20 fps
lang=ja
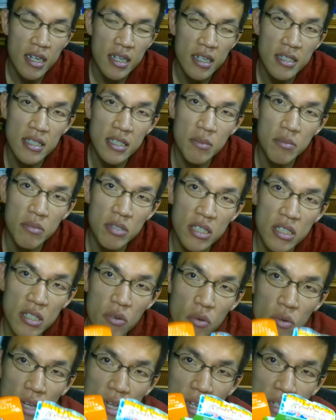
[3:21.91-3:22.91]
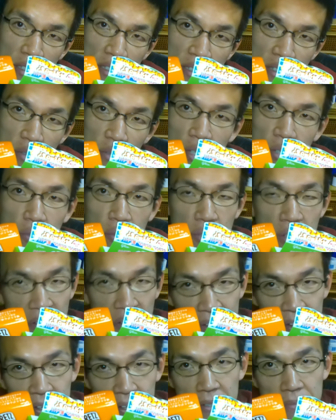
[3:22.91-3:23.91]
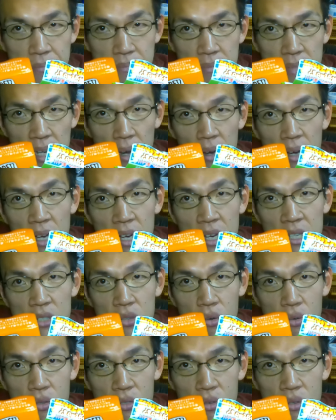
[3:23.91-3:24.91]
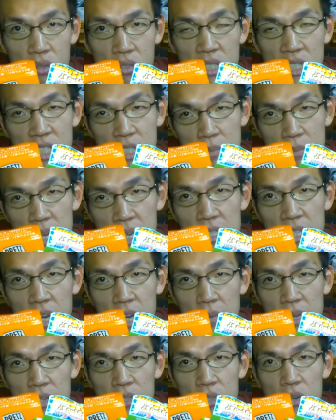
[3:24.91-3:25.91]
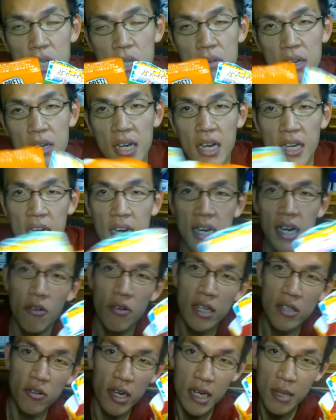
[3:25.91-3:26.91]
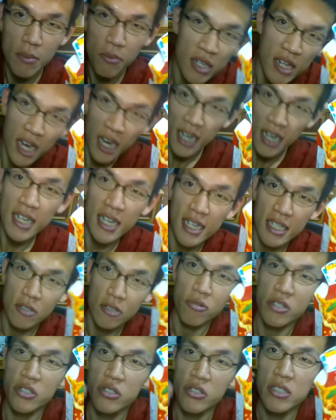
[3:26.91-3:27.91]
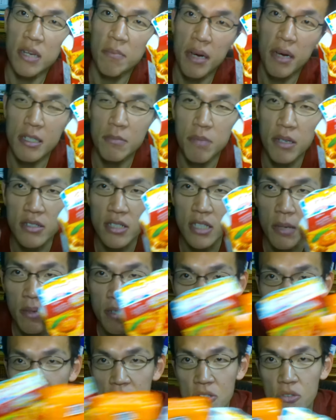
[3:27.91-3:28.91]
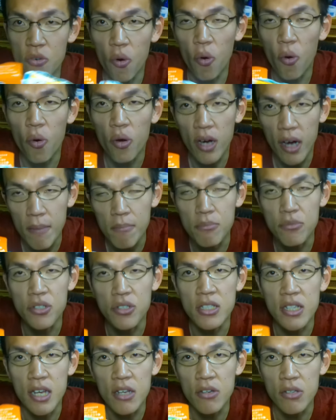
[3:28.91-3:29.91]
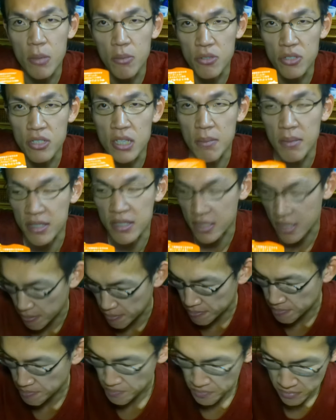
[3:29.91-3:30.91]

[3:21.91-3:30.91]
いずれも塩気が強いので、なんか食後の締めに食べるよりは、なんかカラオケとかで盛り上がりながら途中でパクパク食べていく方が向いているかもしれません。